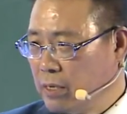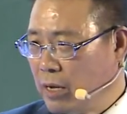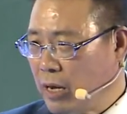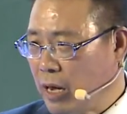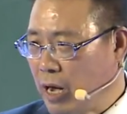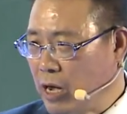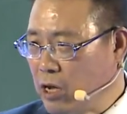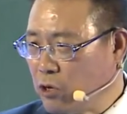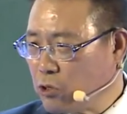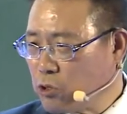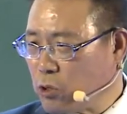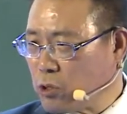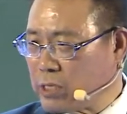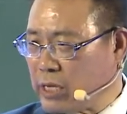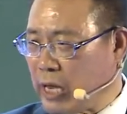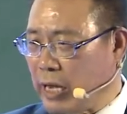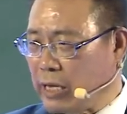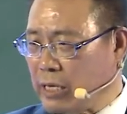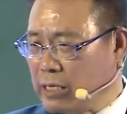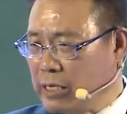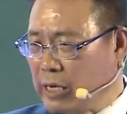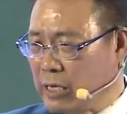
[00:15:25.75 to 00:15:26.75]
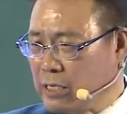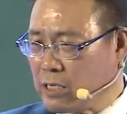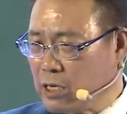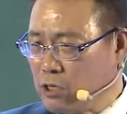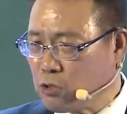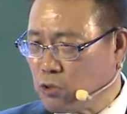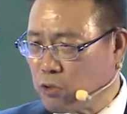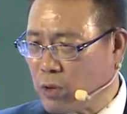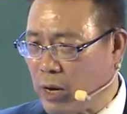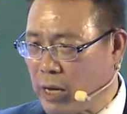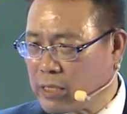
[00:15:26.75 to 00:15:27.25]
还有说产衍
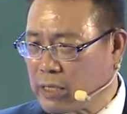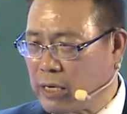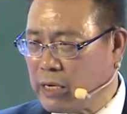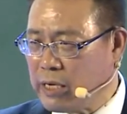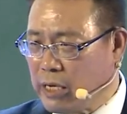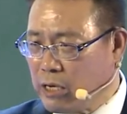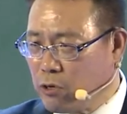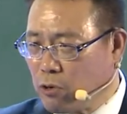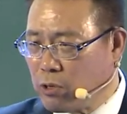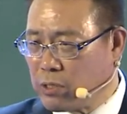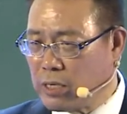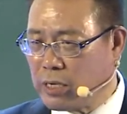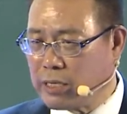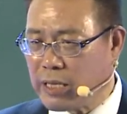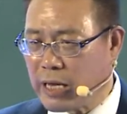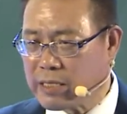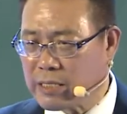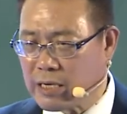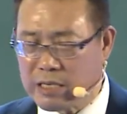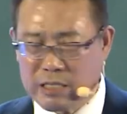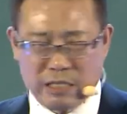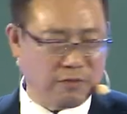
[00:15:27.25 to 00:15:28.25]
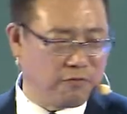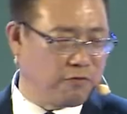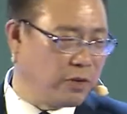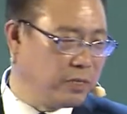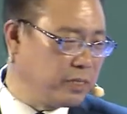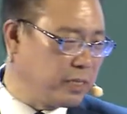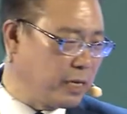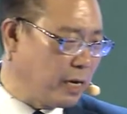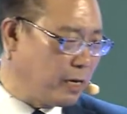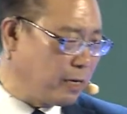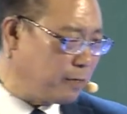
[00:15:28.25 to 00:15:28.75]
生出来的利润呢，大家一起
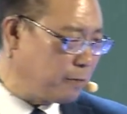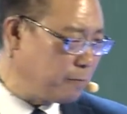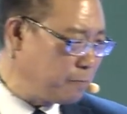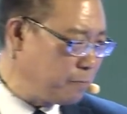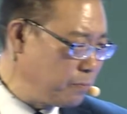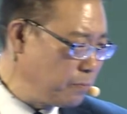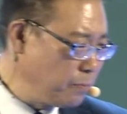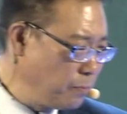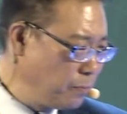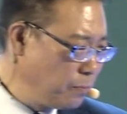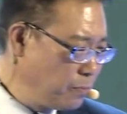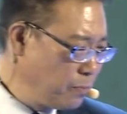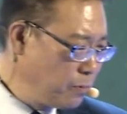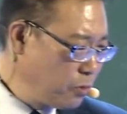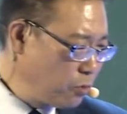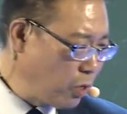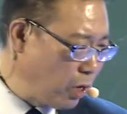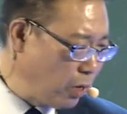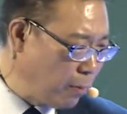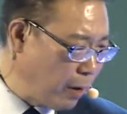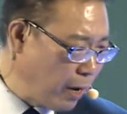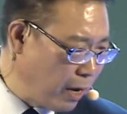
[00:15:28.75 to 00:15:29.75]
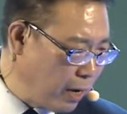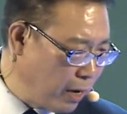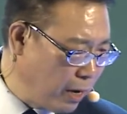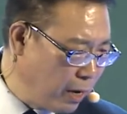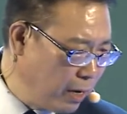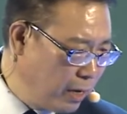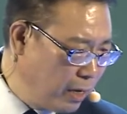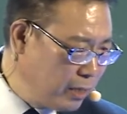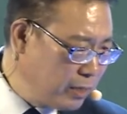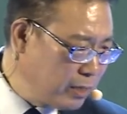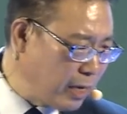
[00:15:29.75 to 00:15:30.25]
分享，对吗？哈，
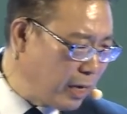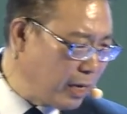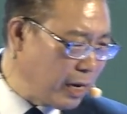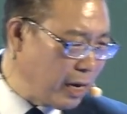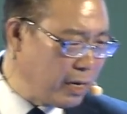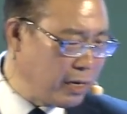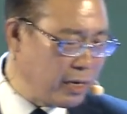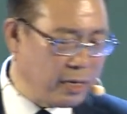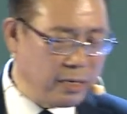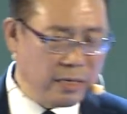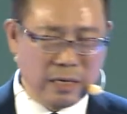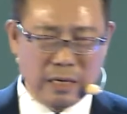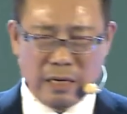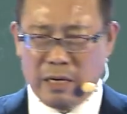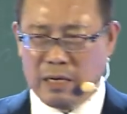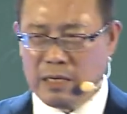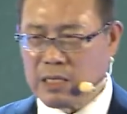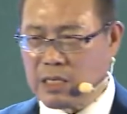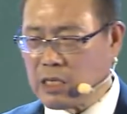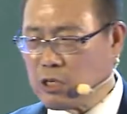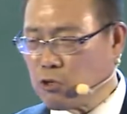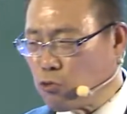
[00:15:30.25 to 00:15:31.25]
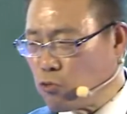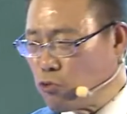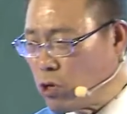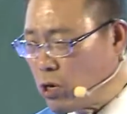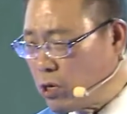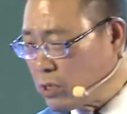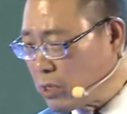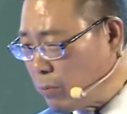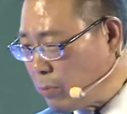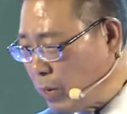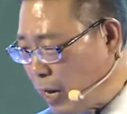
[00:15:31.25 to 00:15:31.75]
再来呢，使顾
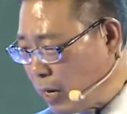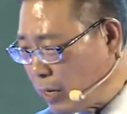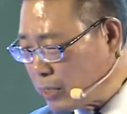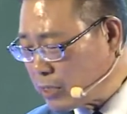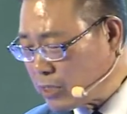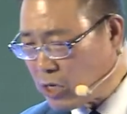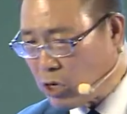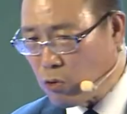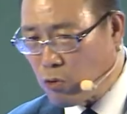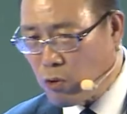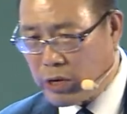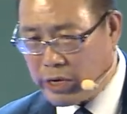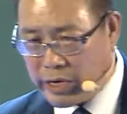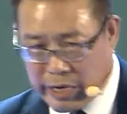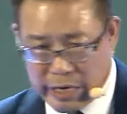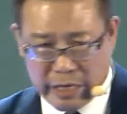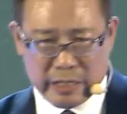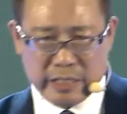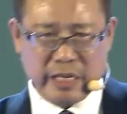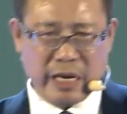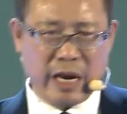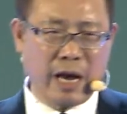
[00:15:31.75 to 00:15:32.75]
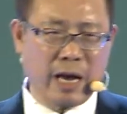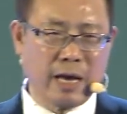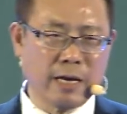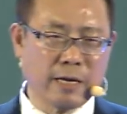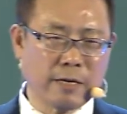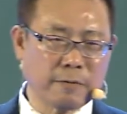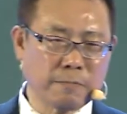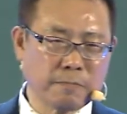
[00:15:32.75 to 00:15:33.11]
客怎么样成为赢家？